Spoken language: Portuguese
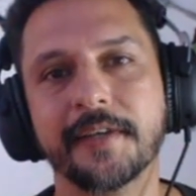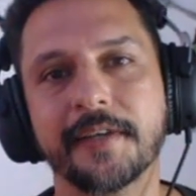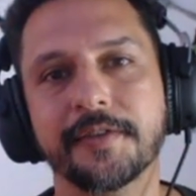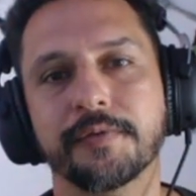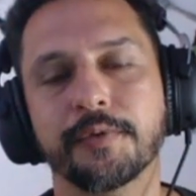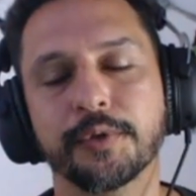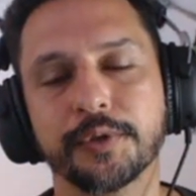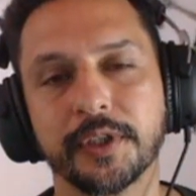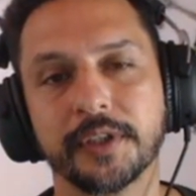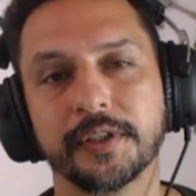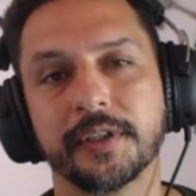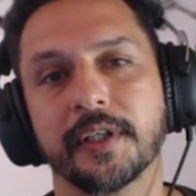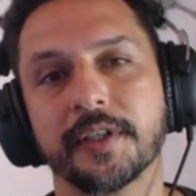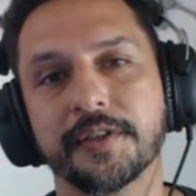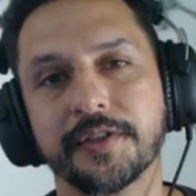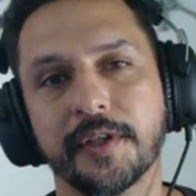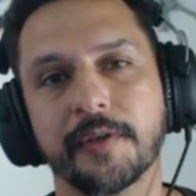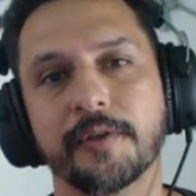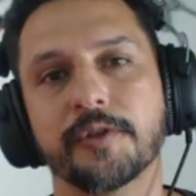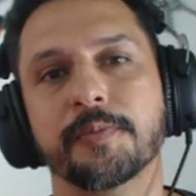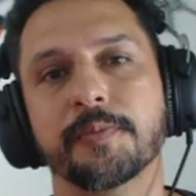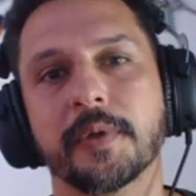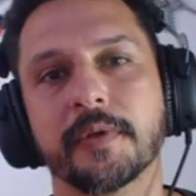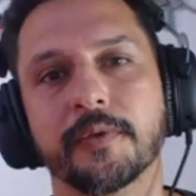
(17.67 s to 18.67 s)
Eu vou estar tá trazendo
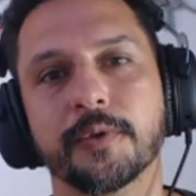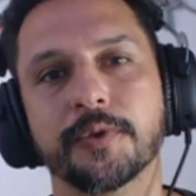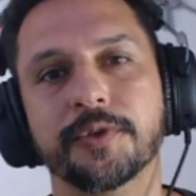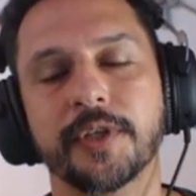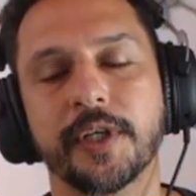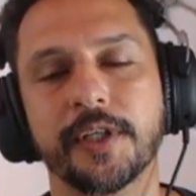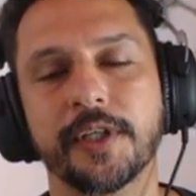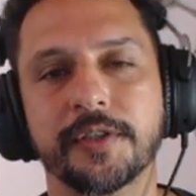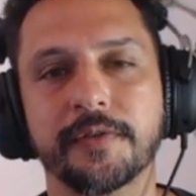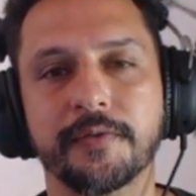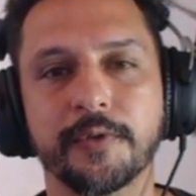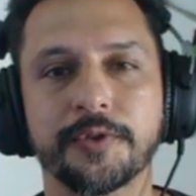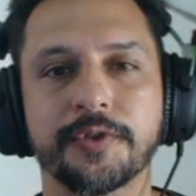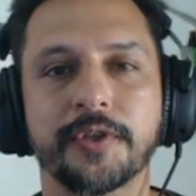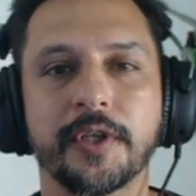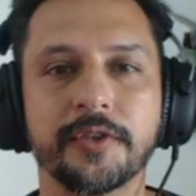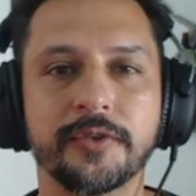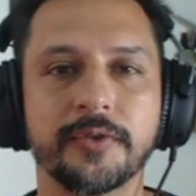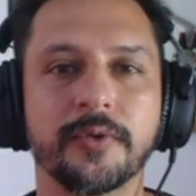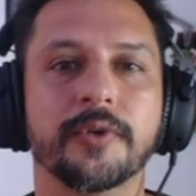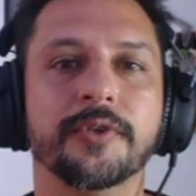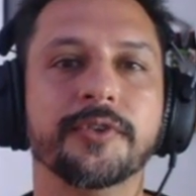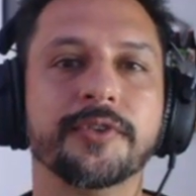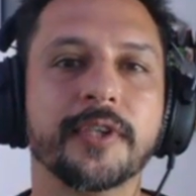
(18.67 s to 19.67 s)
isso para vocês. Se vocês
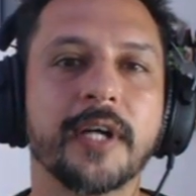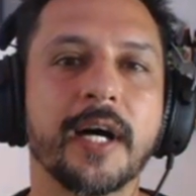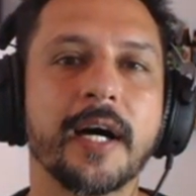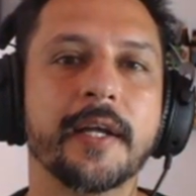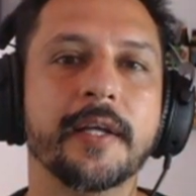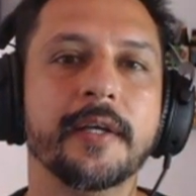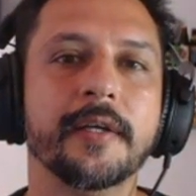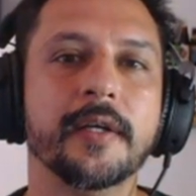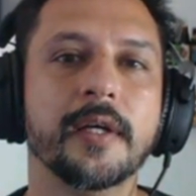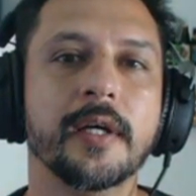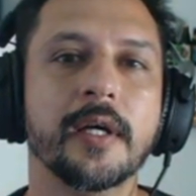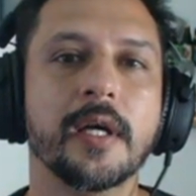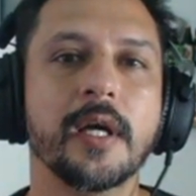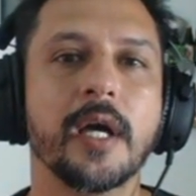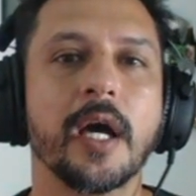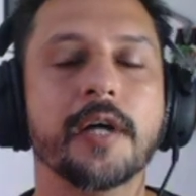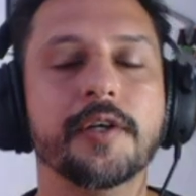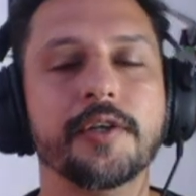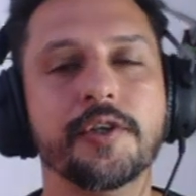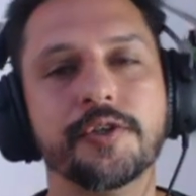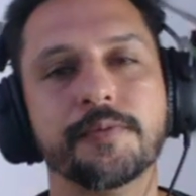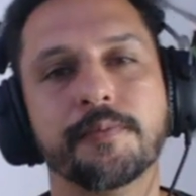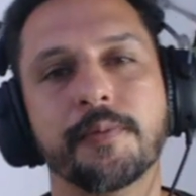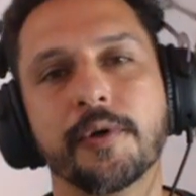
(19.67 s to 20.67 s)
gostarem, a
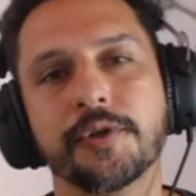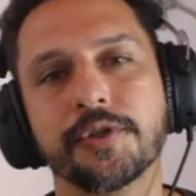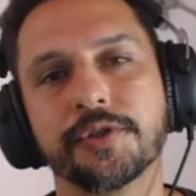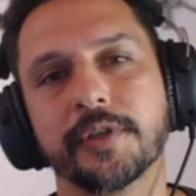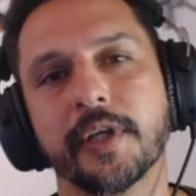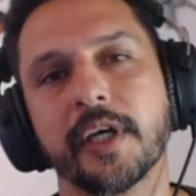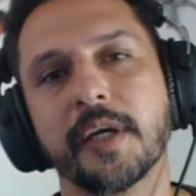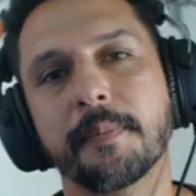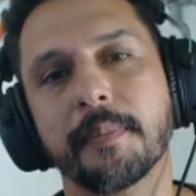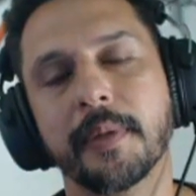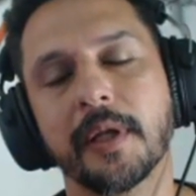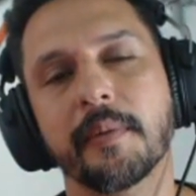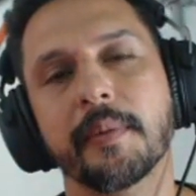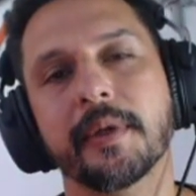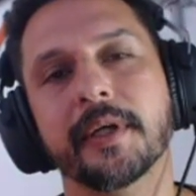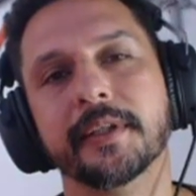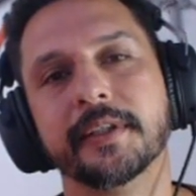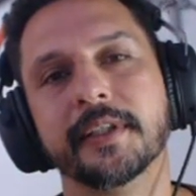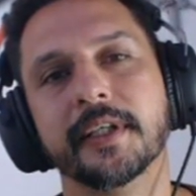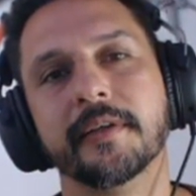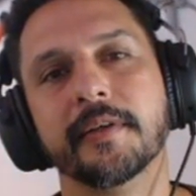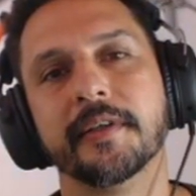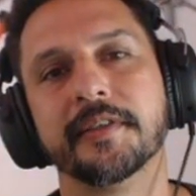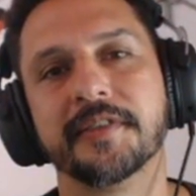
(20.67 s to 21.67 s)
gente pode estar tá
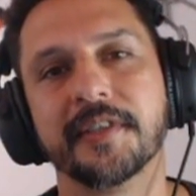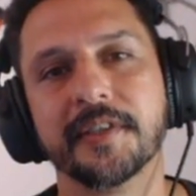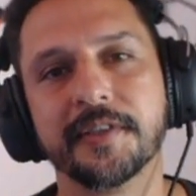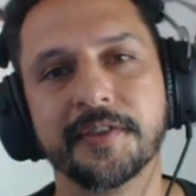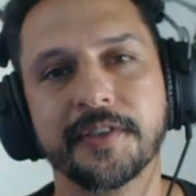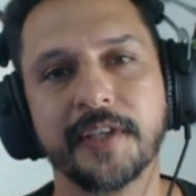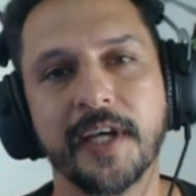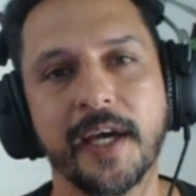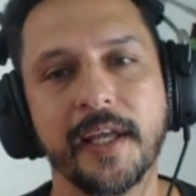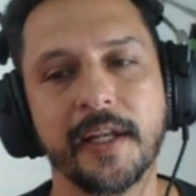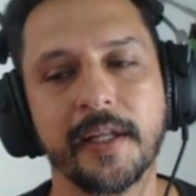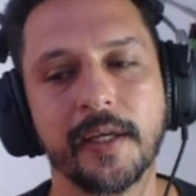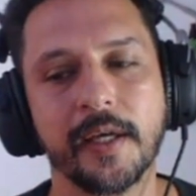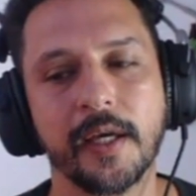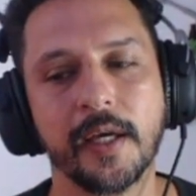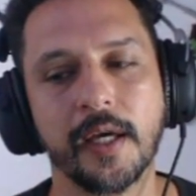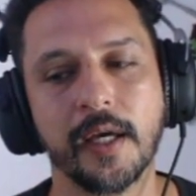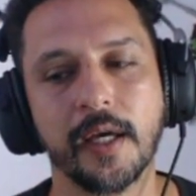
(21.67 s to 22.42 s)
implementando essa série.